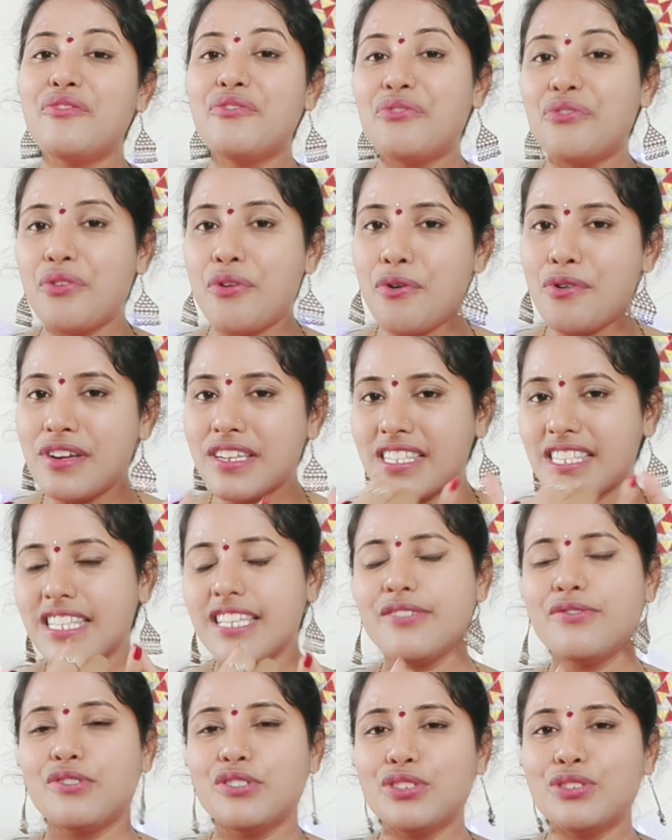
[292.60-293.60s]
ఫోన్స్
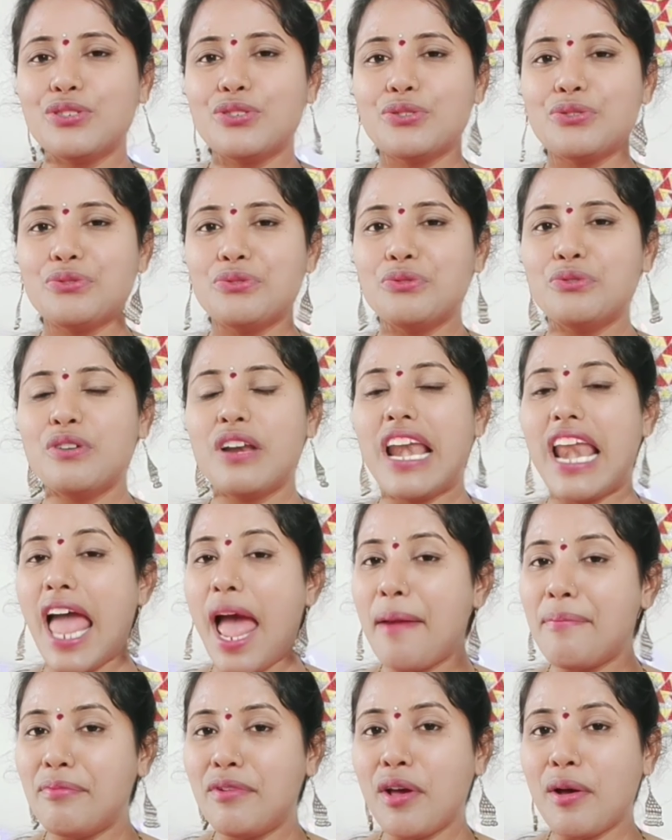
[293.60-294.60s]
ఇవ్వచ్చు
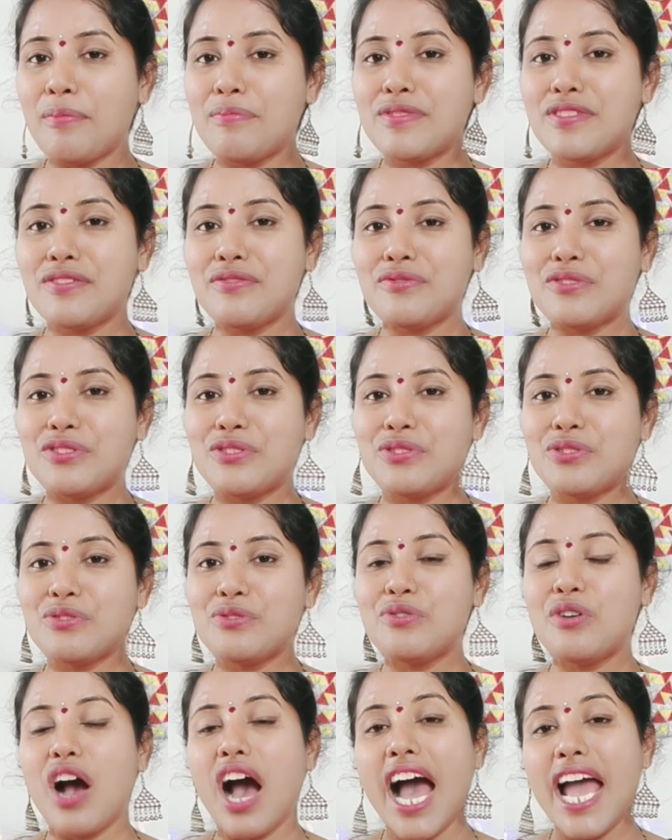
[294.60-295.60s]
ల్యాప్టాప్స్ ఇవ్వచ్చు
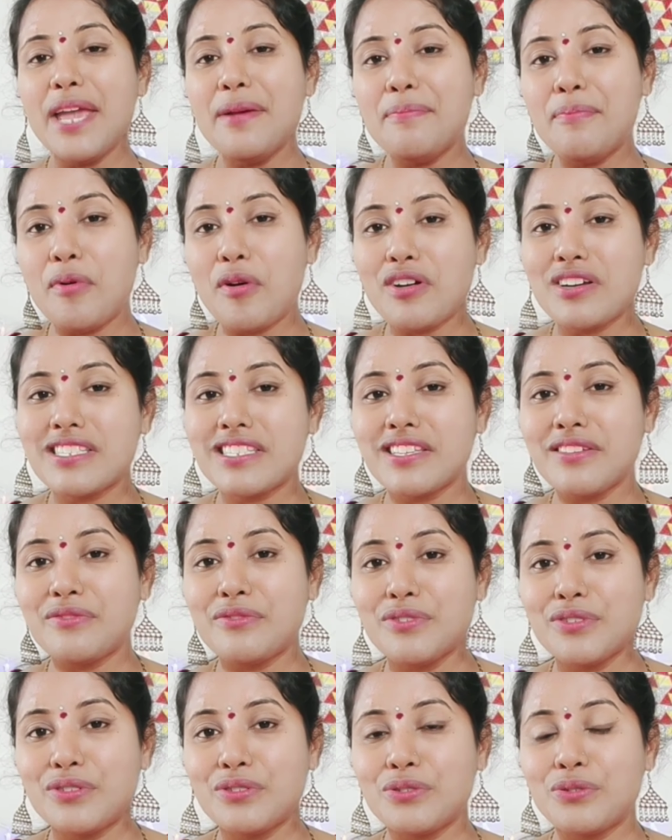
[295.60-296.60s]
ఐపాడ్స్
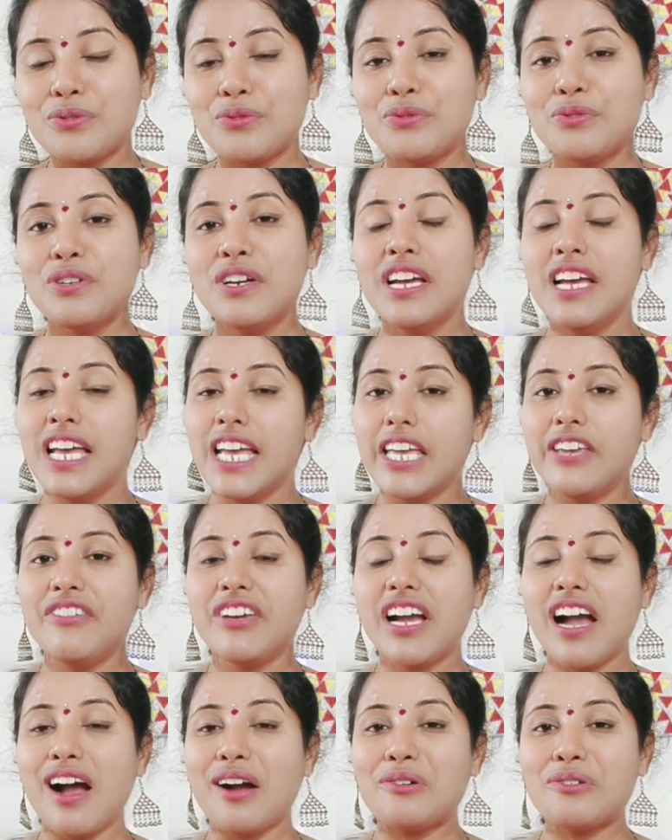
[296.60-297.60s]
ఇవ్వచ్చు ఇవి
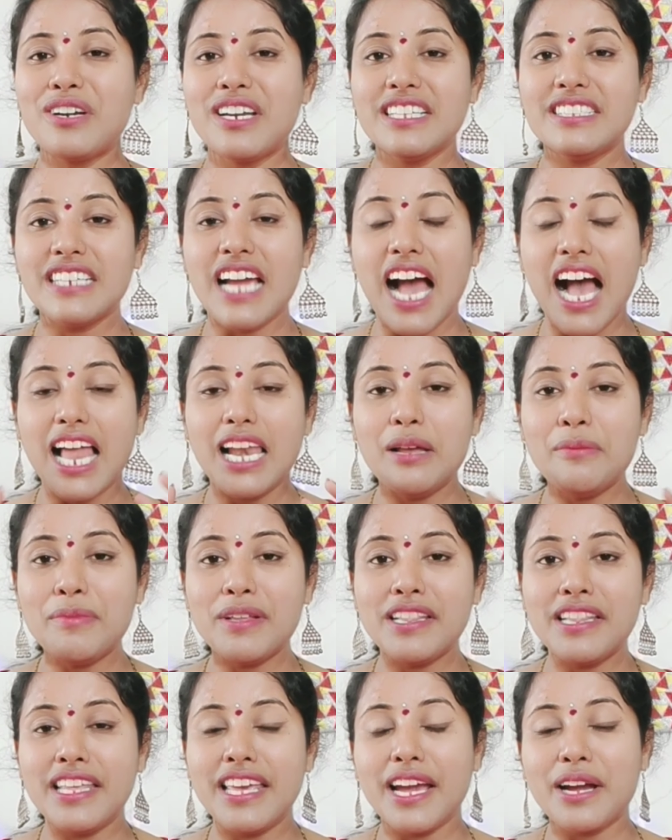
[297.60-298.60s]
కాకుండా
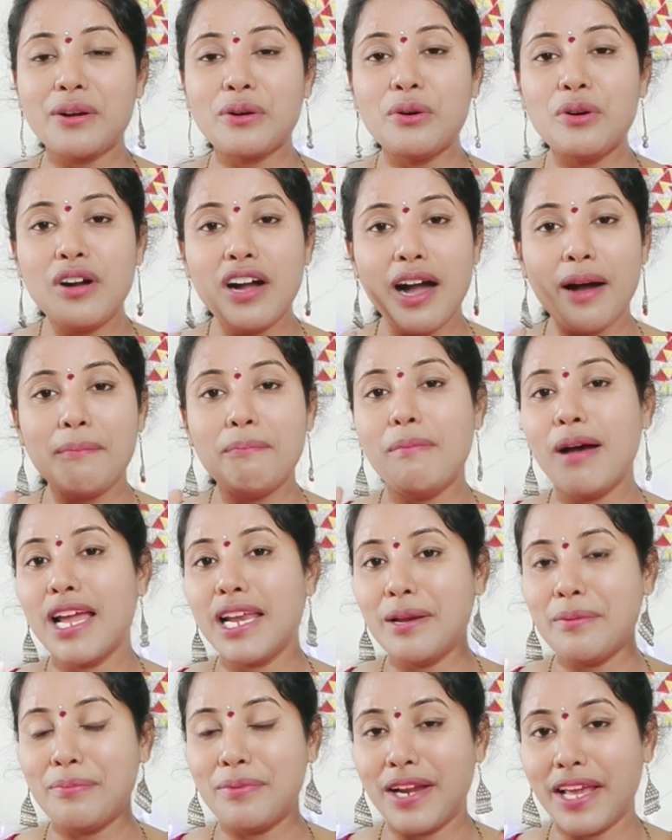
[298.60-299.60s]
చాలామంది ఎక్కువగా
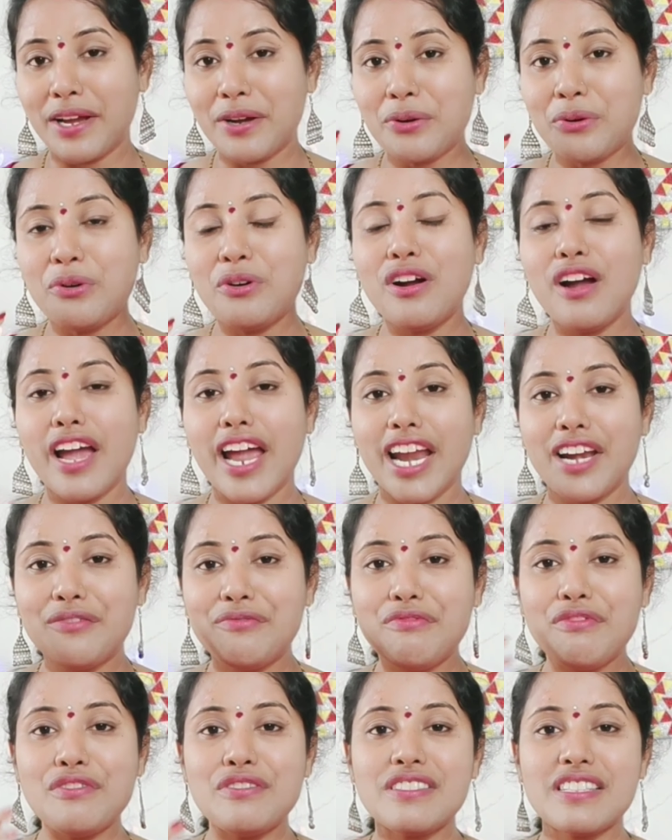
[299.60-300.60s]
అబ్బాయిలు ఇప్పుడు ఎక్కువగా హెడ్
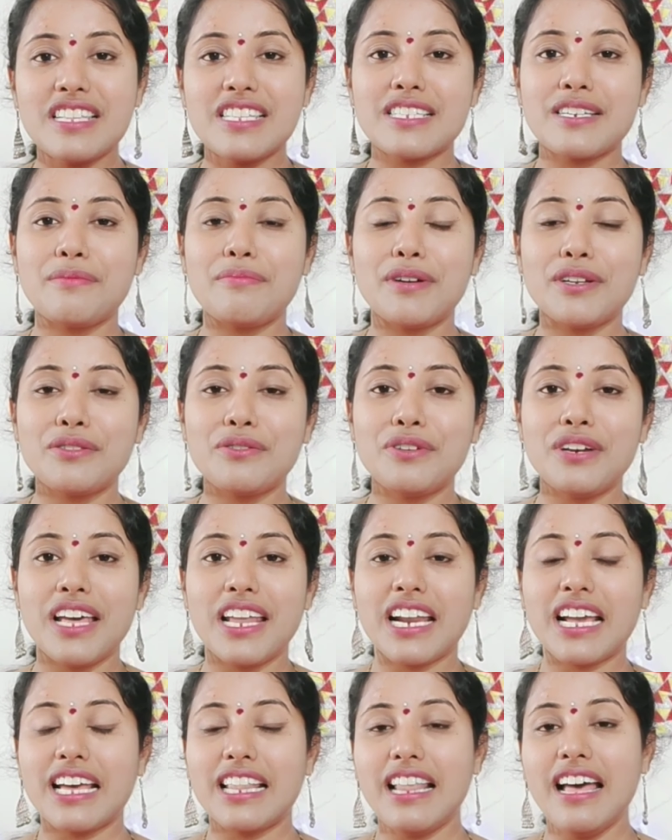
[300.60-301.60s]
ఫోన్స్
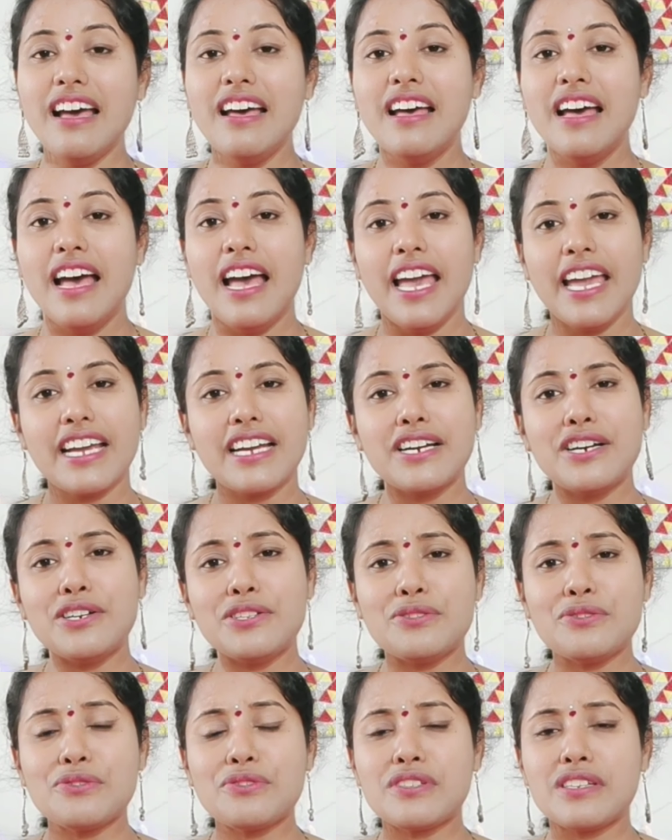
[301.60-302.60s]
ఇష్టపడుతున్నారు కదా ఎక్కడ
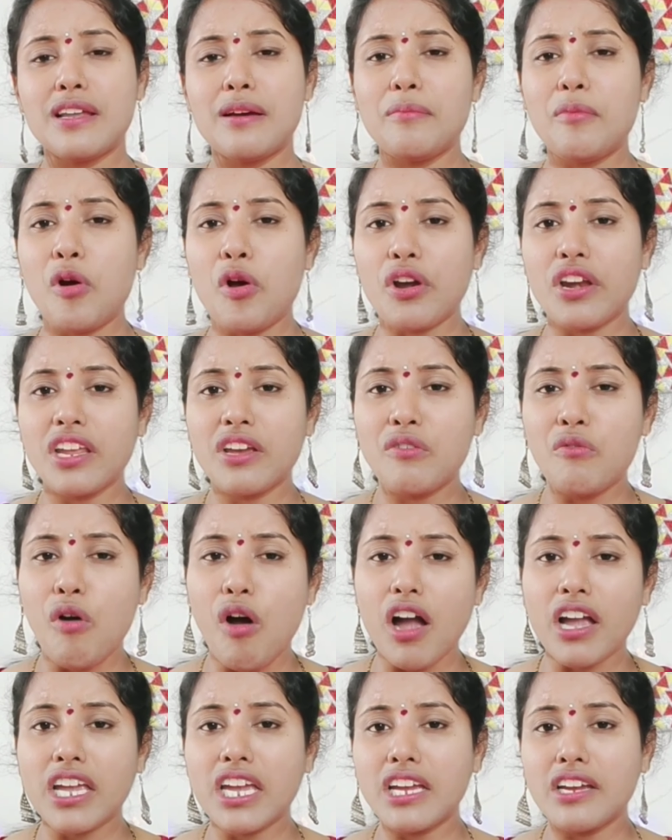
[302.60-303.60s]
చూసినా మార్నింగ్
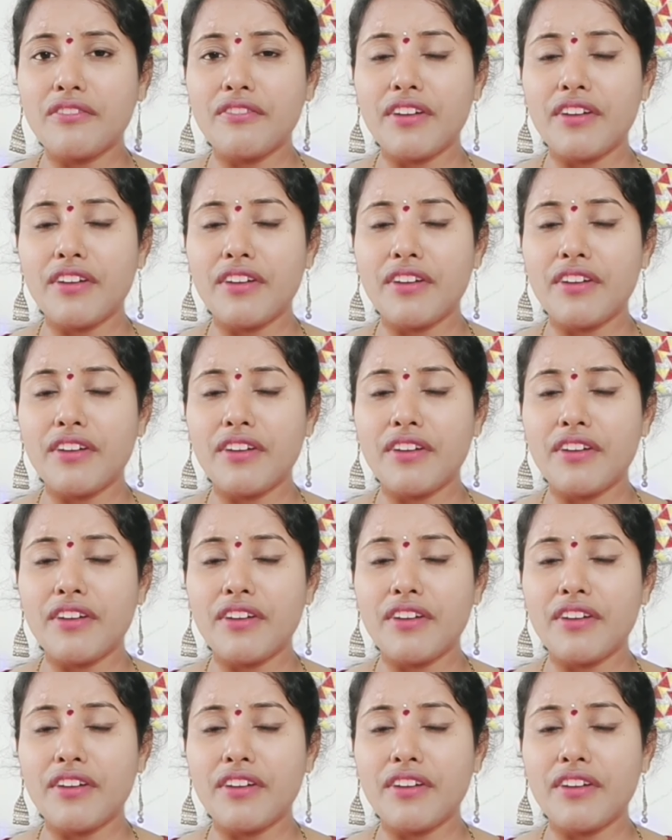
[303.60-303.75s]
వాకింగ్కి